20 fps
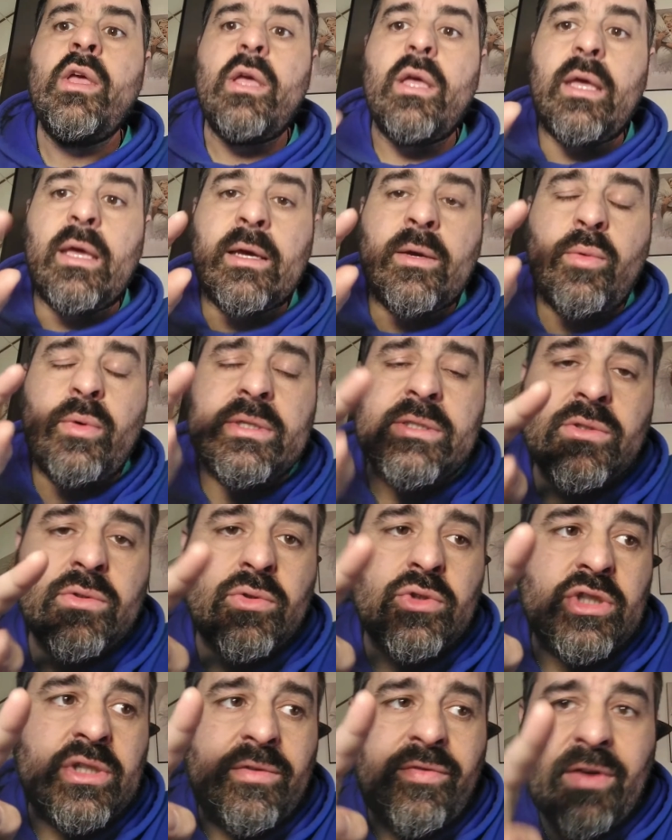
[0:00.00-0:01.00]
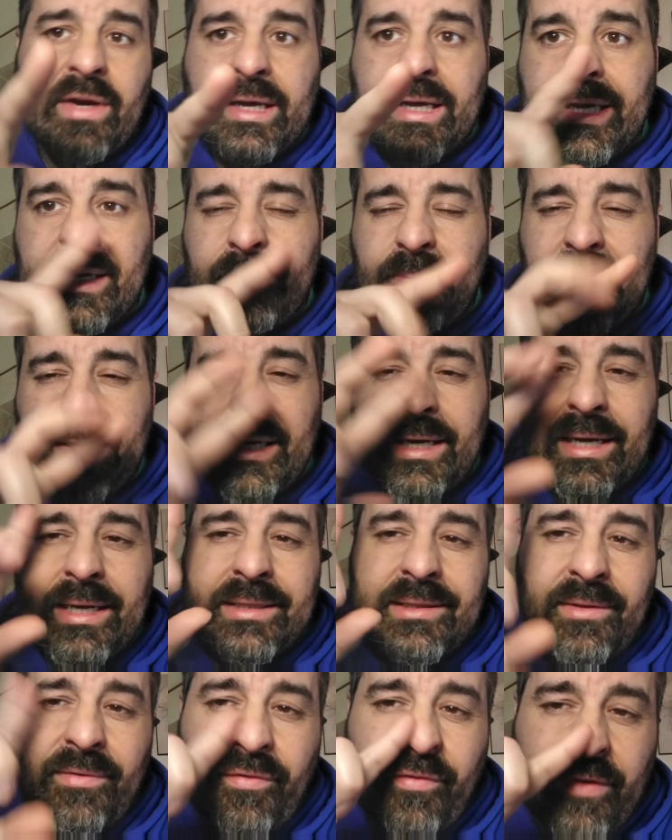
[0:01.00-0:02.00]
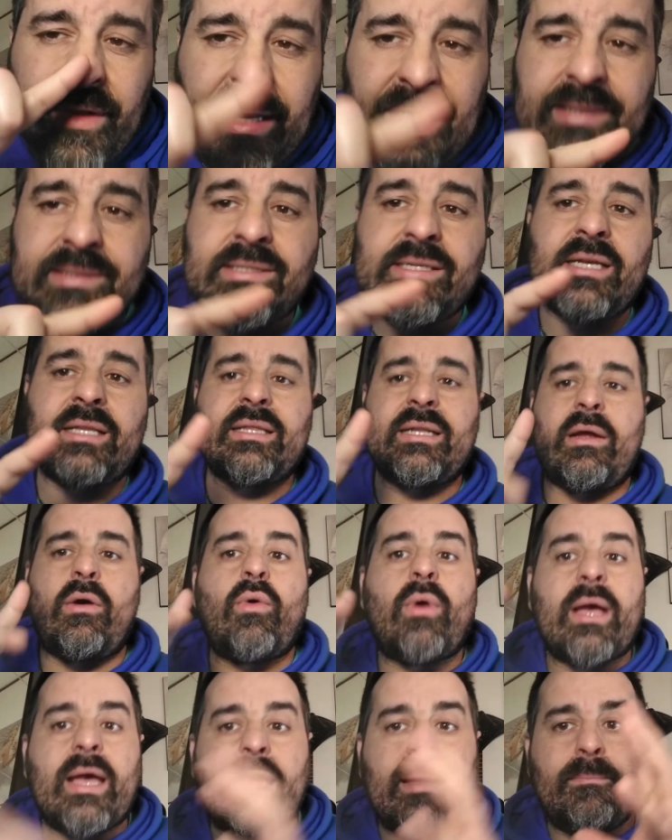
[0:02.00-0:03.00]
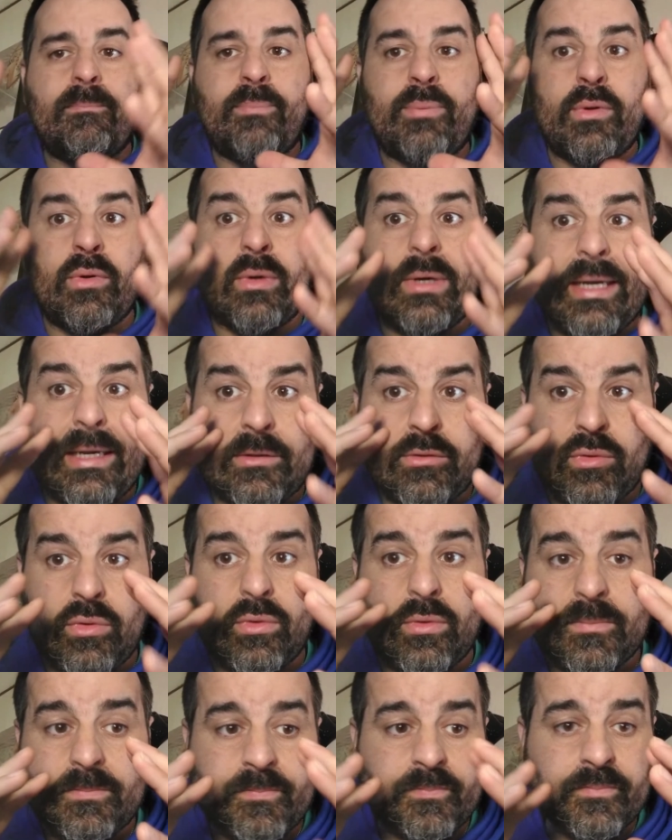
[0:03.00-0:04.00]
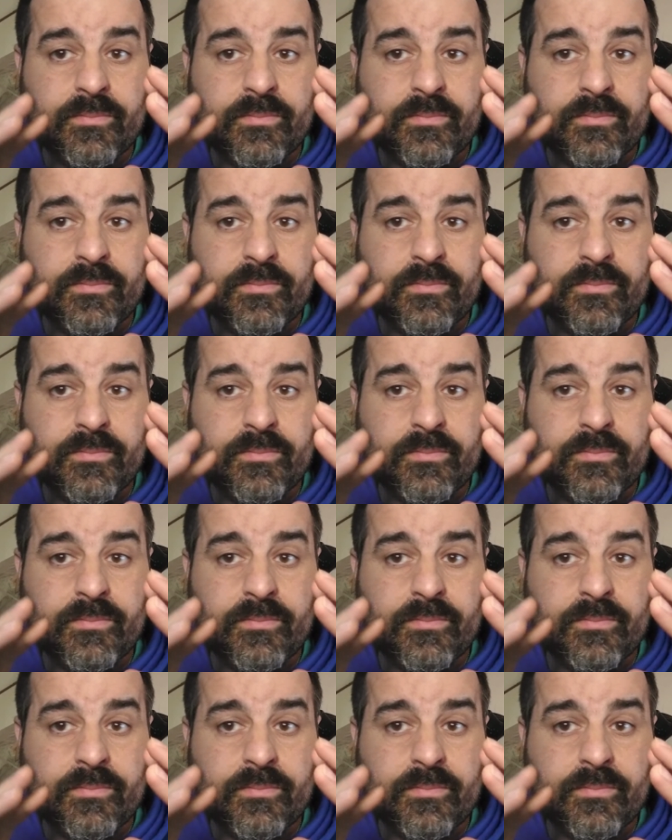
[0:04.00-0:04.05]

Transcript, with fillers: e questo ci fa capire la differenza tra un campionato